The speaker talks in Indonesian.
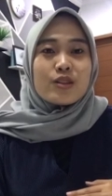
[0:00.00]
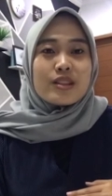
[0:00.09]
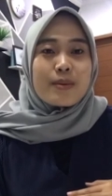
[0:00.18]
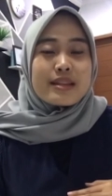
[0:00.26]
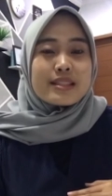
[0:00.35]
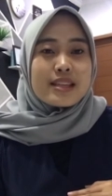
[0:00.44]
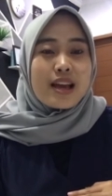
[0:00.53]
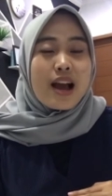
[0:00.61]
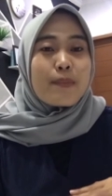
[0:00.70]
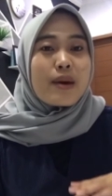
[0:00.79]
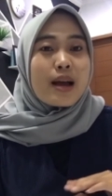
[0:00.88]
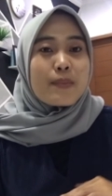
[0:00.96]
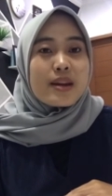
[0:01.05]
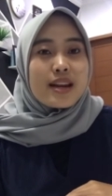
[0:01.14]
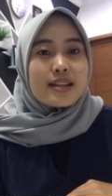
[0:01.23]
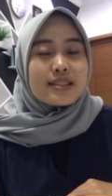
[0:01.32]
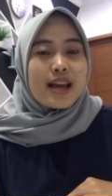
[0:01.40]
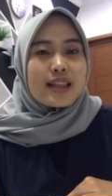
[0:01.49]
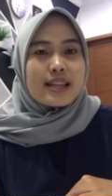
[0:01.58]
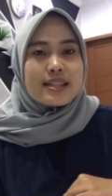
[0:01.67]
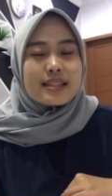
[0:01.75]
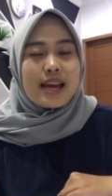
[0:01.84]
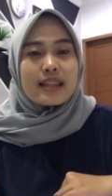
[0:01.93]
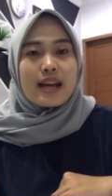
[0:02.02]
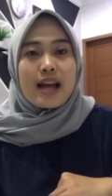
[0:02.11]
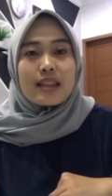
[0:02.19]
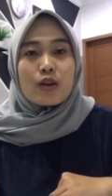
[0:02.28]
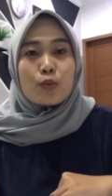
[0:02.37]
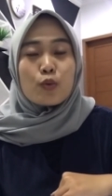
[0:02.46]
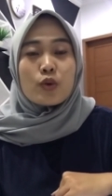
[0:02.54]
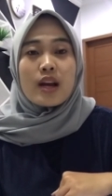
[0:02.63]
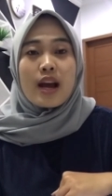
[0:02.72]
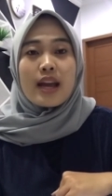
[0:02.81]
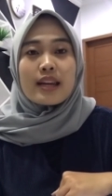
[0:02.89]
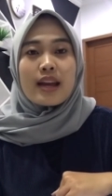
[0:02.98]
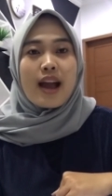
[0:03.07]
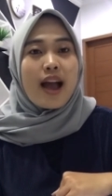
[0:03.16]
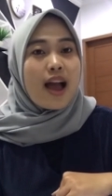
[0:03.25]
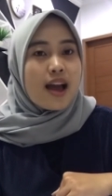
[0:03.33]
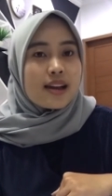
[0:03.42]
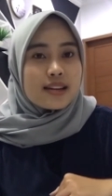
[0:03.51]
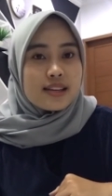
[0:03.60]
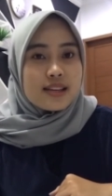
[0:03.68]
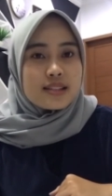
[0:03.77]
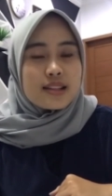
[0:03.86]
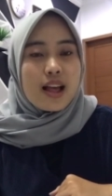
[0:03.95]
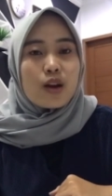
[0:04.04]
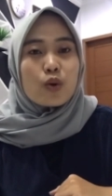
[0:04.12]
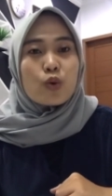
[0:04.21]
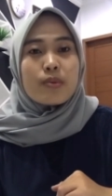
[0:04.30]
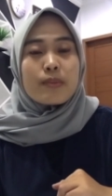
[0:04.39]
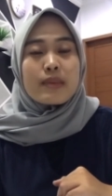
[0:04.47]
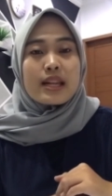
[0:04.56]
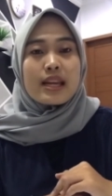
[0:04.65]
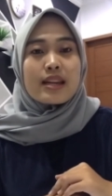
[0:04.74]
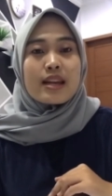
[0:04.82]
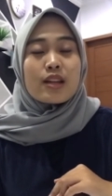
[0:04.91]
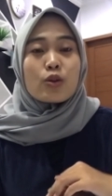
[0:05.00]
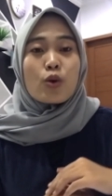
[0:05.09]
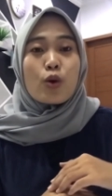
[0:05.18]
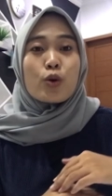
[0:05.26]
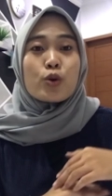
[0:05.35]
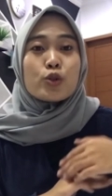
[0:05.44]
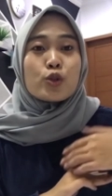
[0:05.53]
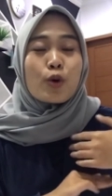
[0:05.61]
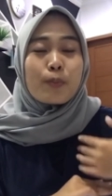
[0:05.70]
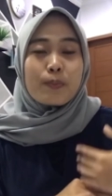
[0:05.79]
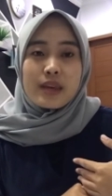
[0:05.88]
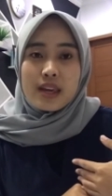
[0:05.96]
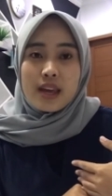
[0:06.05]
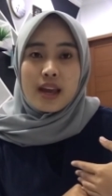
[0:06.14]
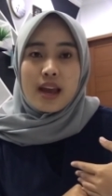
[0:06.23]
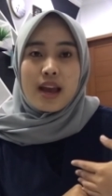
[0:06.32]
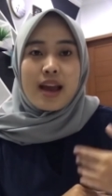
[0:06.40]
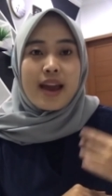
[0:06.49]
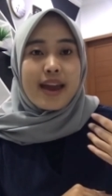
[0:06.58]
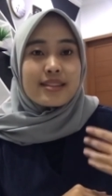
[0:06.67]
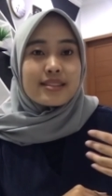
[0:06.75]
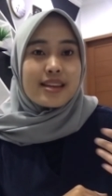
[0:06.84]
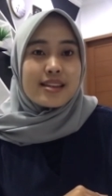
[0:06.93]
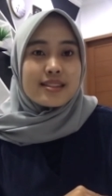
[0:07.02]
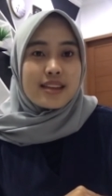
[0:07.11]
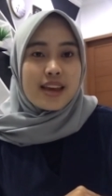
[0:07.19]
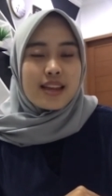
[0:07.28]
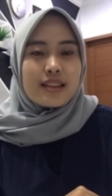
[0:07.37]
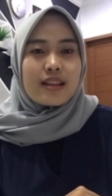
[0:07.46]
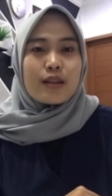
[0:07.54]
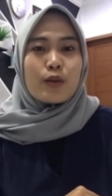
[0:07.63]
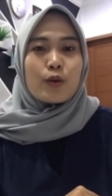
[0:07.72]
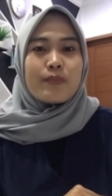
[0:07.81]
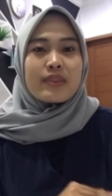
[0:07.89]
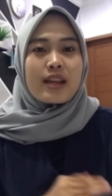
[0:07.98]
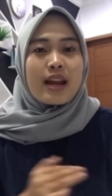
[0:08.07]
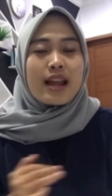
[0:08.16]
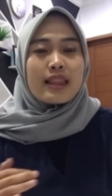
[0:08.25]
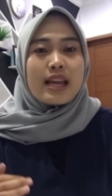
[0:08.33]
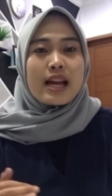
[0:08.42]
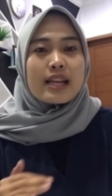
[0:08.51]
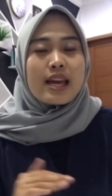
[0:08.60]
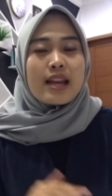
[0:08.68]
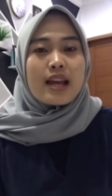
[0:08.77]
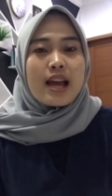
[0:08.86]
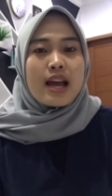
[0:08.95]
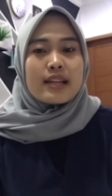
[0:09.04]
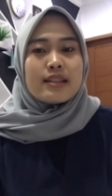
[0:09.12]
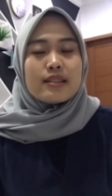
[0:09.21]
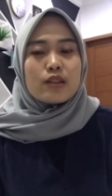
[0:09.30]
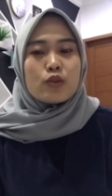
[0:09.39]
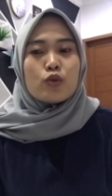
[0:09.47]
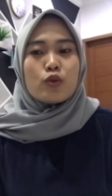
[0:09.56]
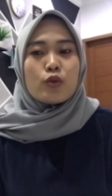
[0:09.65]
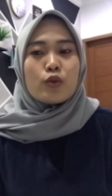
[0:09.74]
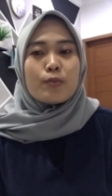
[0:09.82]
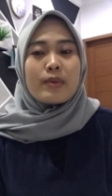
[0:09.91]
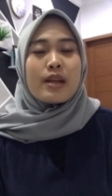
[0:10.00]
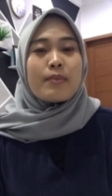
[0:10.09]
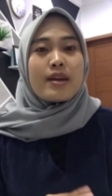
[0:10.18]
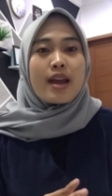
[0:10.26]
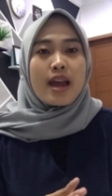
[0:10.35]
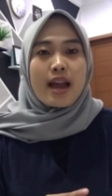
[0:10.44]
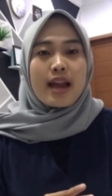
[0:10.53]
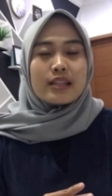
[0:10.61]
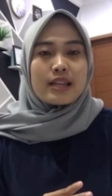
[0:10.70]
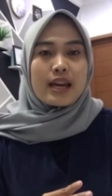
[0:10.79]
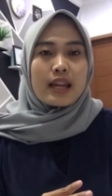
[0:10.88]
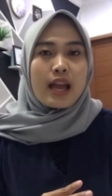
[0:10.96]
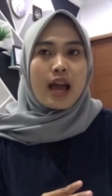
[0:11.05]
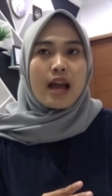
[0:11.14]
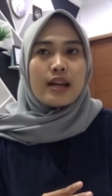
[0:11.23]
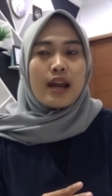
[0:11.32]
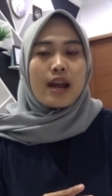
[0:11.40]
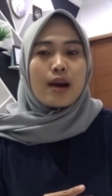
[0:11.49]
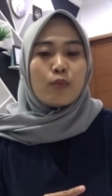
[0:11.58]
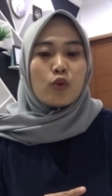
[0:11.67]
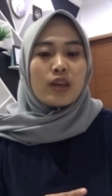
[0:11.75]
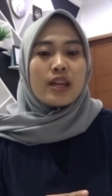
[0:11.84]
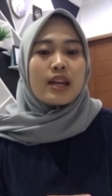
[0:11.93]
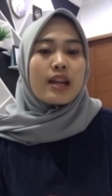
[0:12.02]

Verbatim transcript: selamat siang, apakah benar saat ini saya tengah terhubung dengan Kak Adi selaku pemilik dari toko Shopee X Y Z gitu. Nah nanti kalian di situ beda-beda ya HR-nya ada yang mungkin